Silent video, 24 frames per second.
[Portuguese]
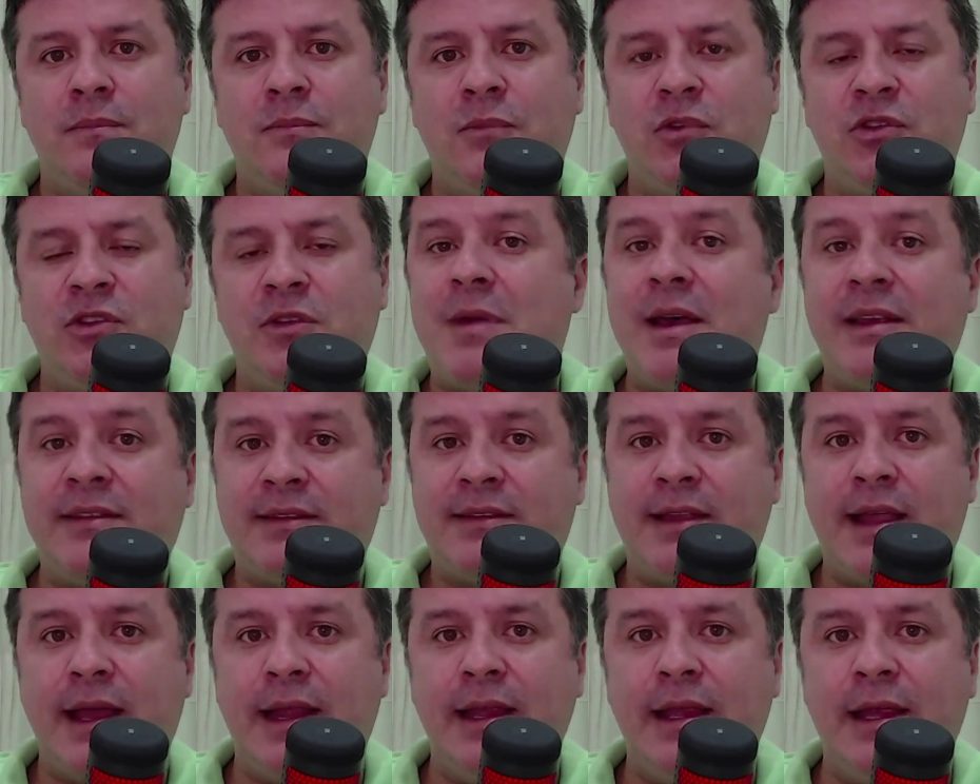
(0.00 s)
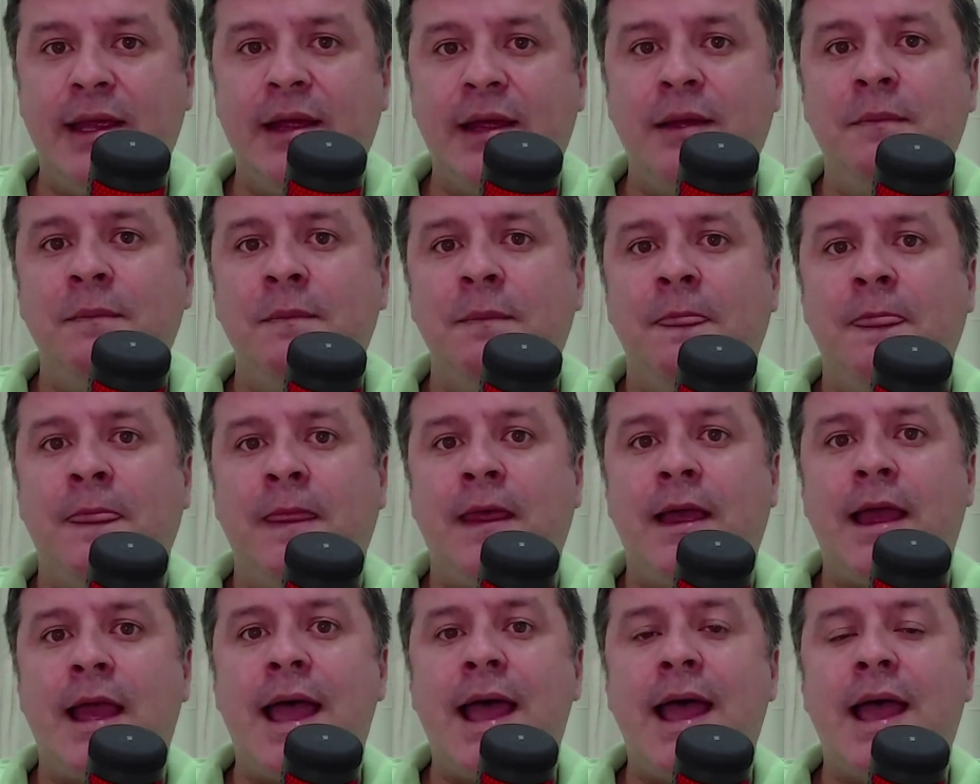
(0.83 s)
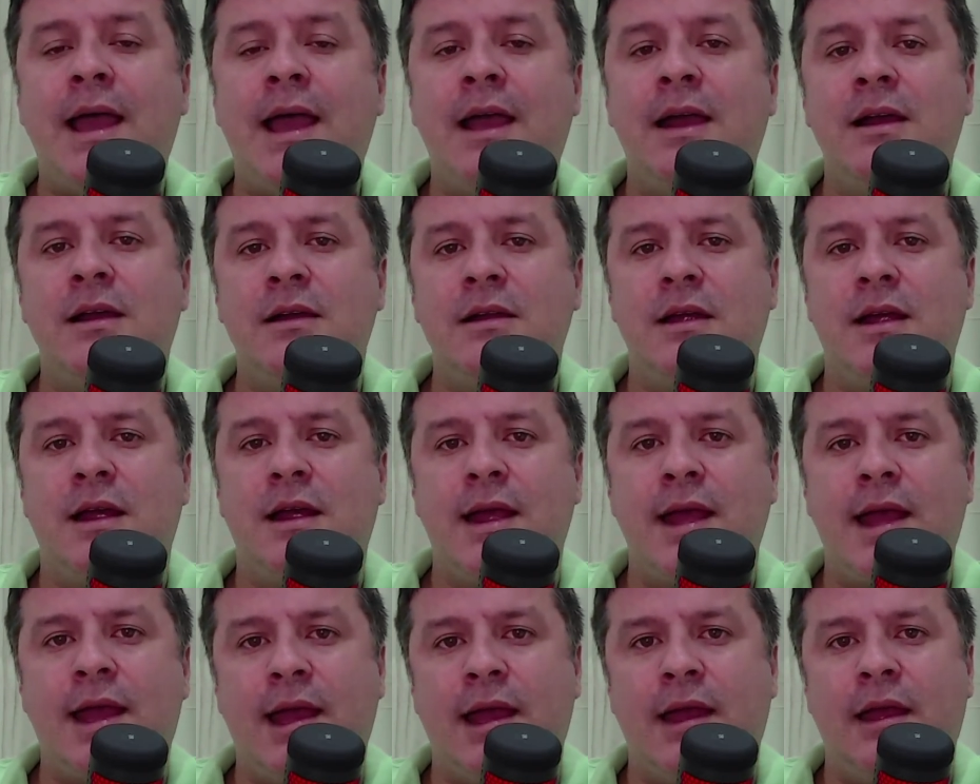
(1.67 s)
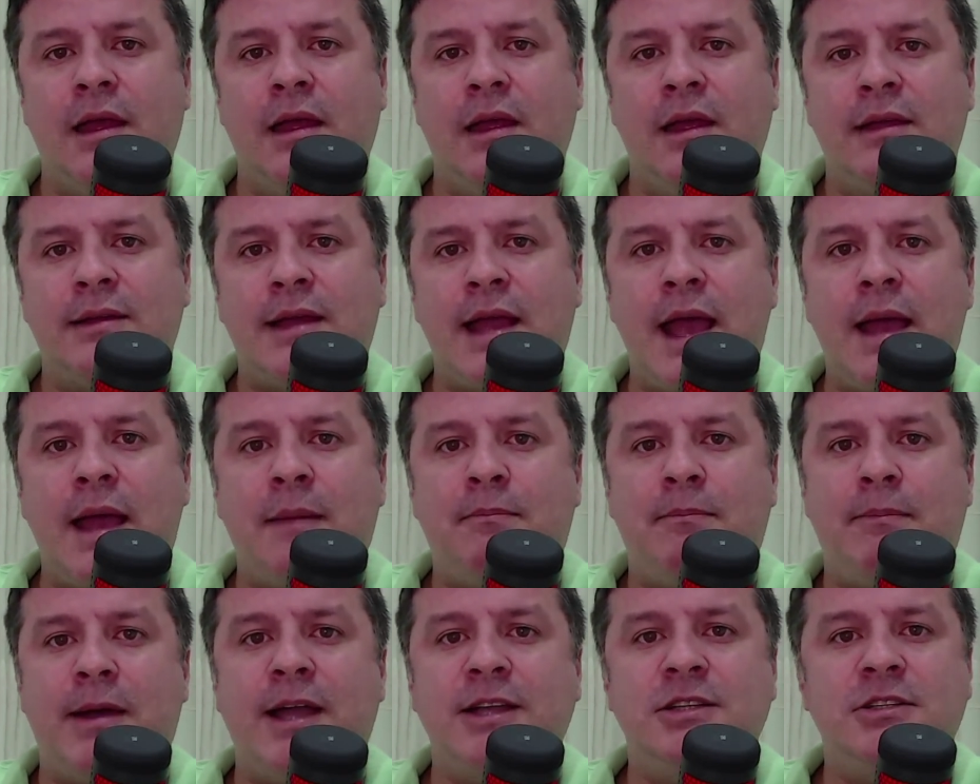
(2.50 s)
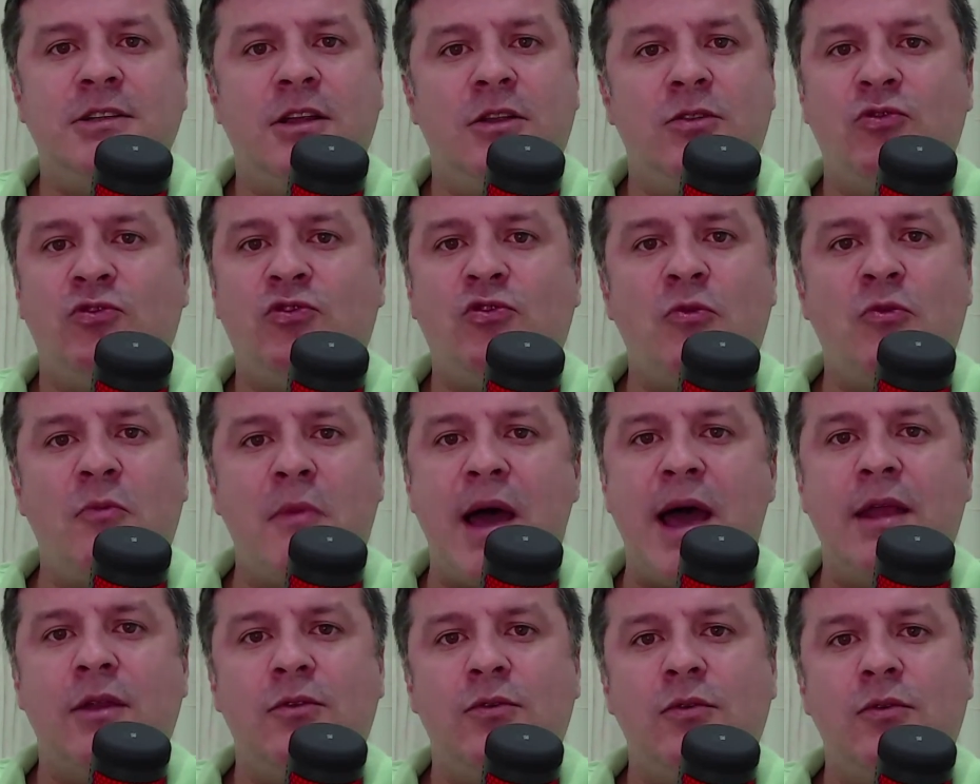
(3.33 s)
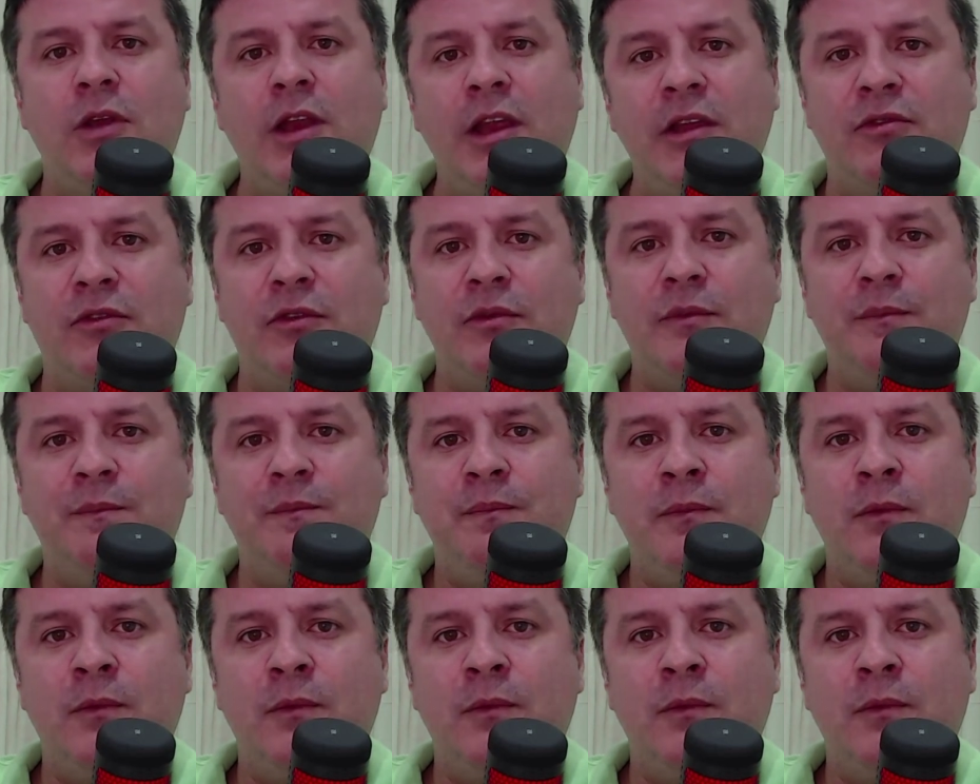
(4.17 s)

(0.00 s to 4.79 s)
você bastaria arrancar a página do sumário do livro.